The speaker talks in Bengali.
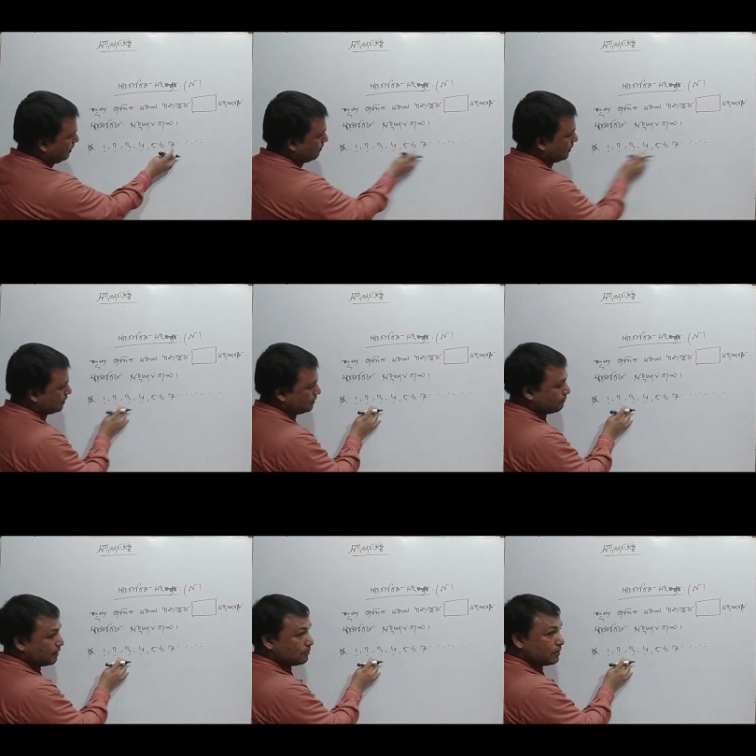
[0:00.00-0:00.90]
এর
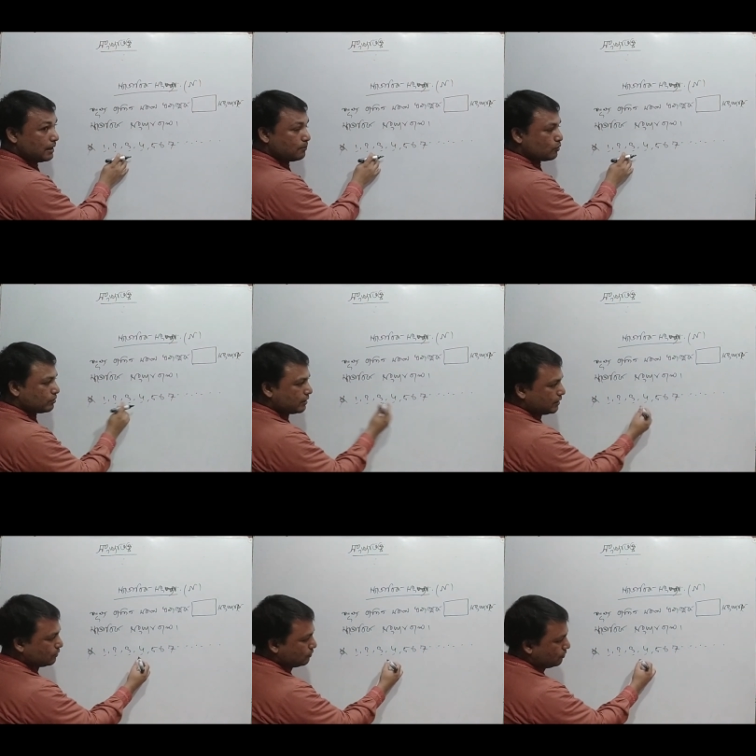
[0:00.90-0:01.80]
মা এর মধ্যে
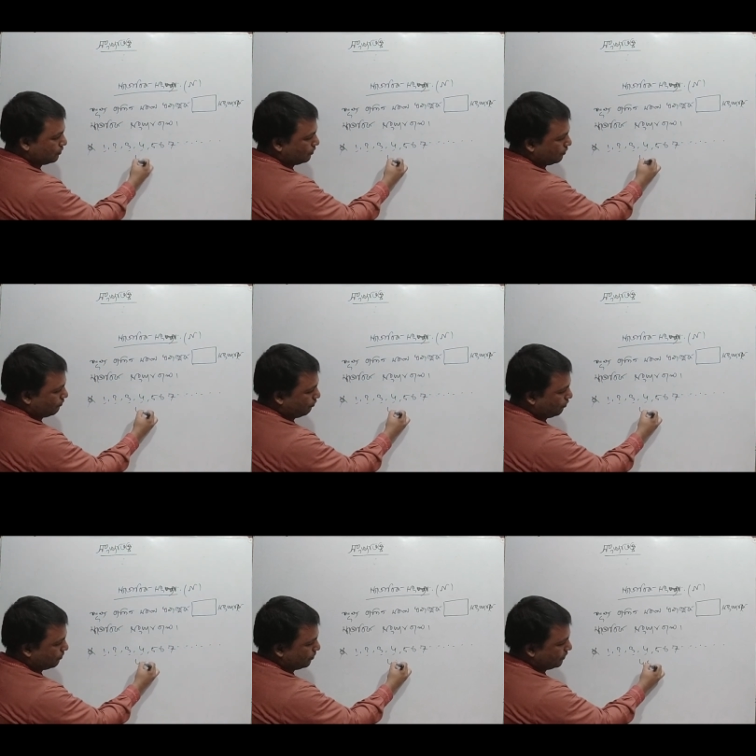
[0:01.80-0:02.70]
কিন্তু
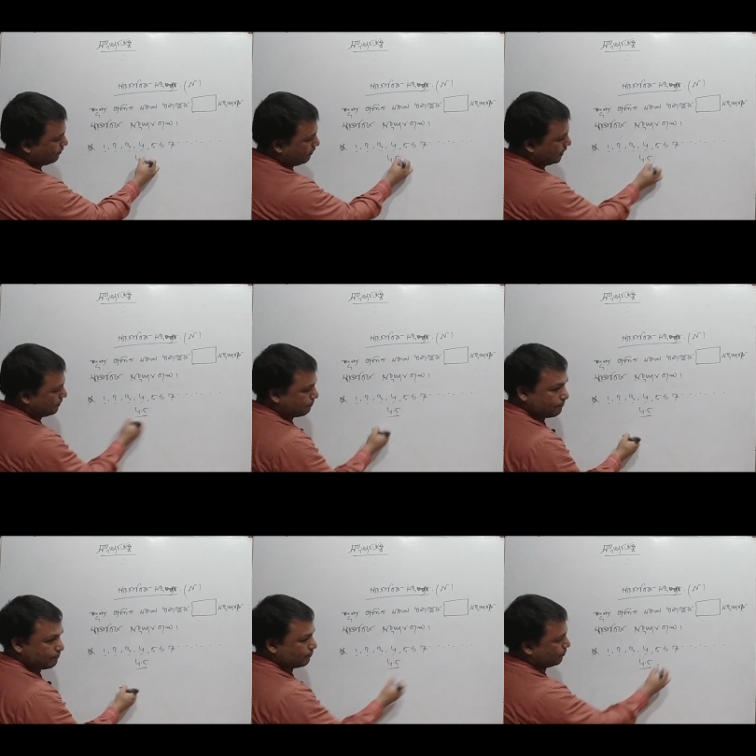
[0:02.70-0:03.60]
ফোর পয়েন্ট ফাইভ
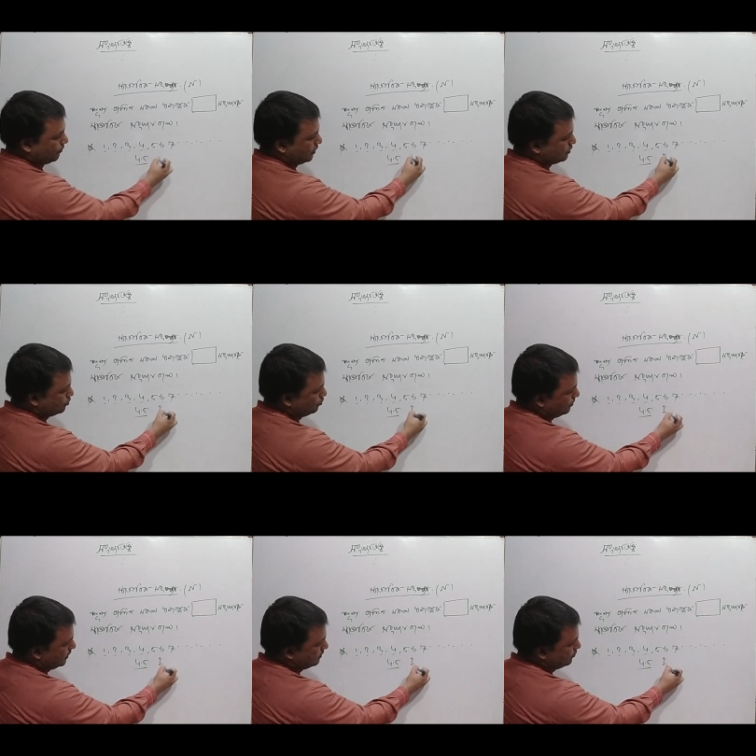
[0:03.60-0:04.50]
বা টু
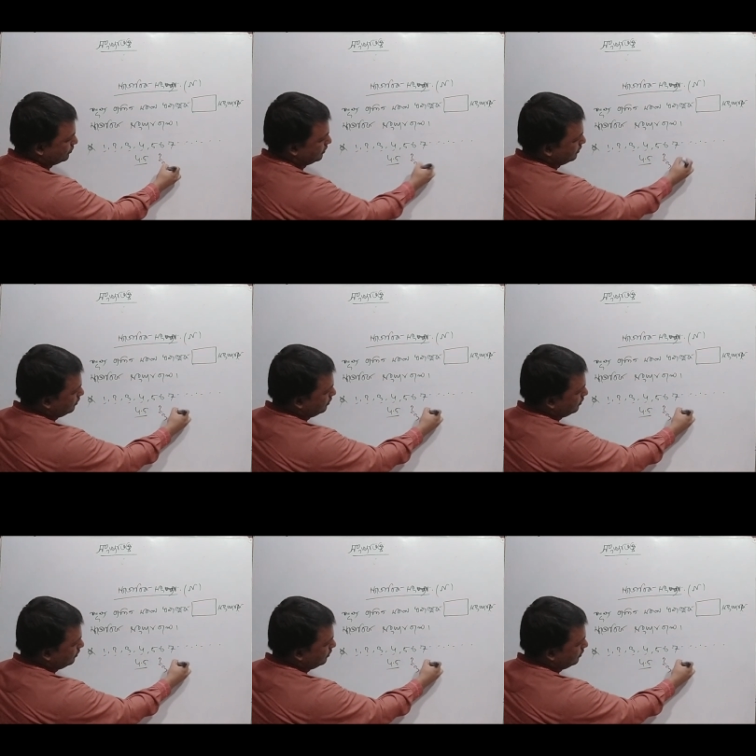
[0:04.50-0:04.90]
বাই থ্রি